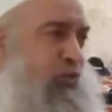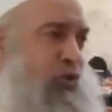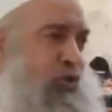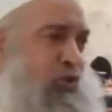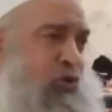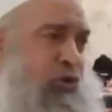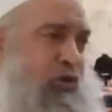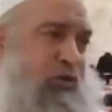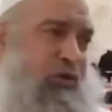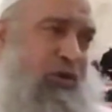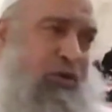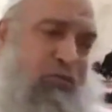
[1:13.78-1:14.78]
شو بنقول
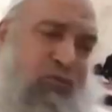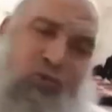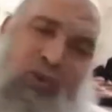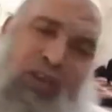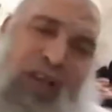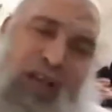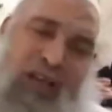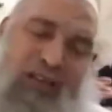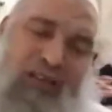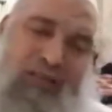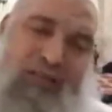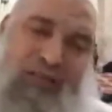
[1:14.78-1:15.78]
نقول لا
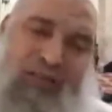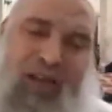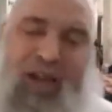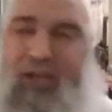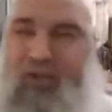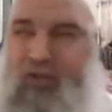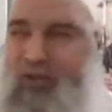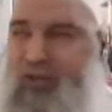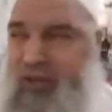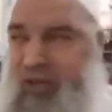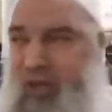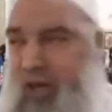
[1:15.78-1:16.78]
ليش
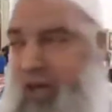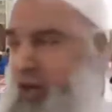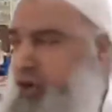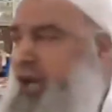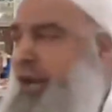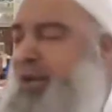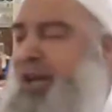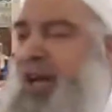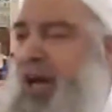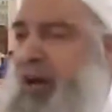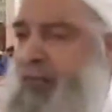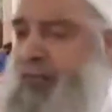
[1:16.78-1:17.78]
لأنه احنا
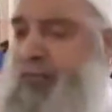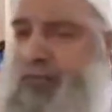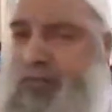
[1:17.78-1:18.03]
بنعرف